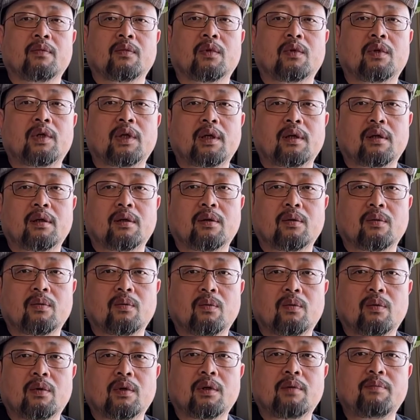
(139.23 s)
这个
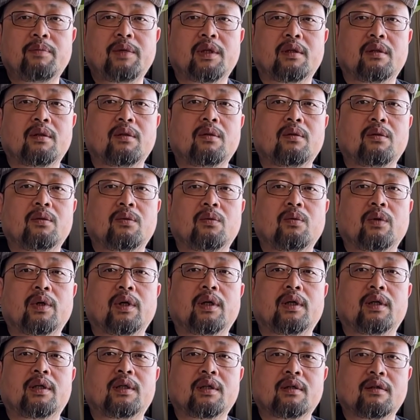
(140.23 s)
国民
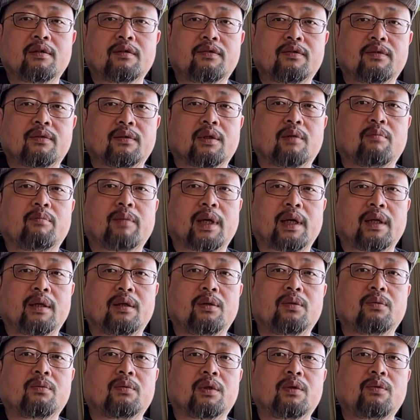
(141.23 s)
对政府的满意
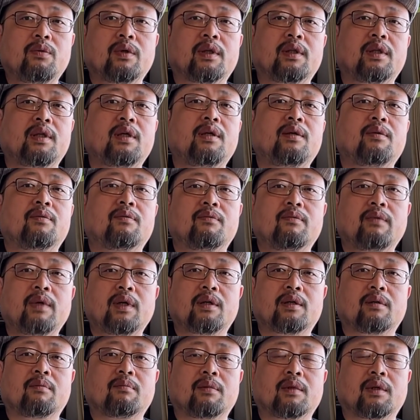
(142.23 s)
度呢越低，为
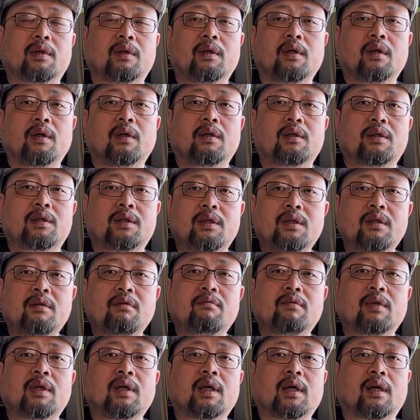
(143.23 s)
什么呢？是因
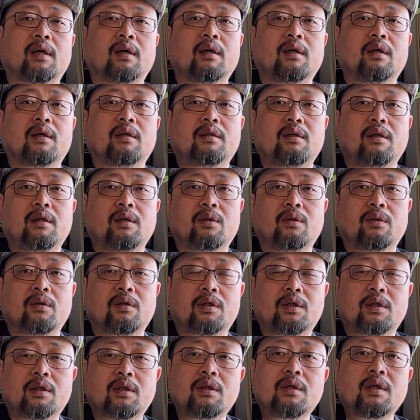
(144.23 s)
为啊，你
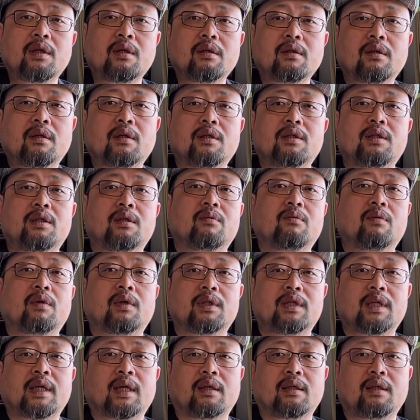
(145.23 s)
任何情况
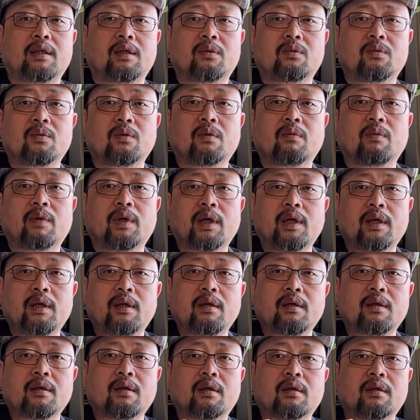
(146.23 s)
下，你作为
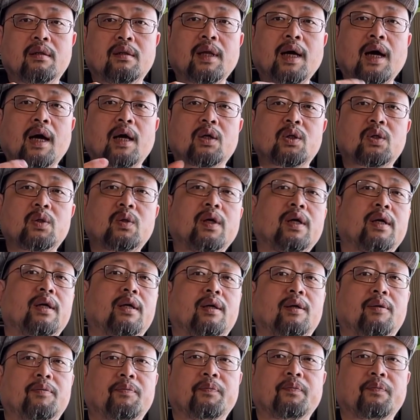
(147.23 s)
一个纳税人，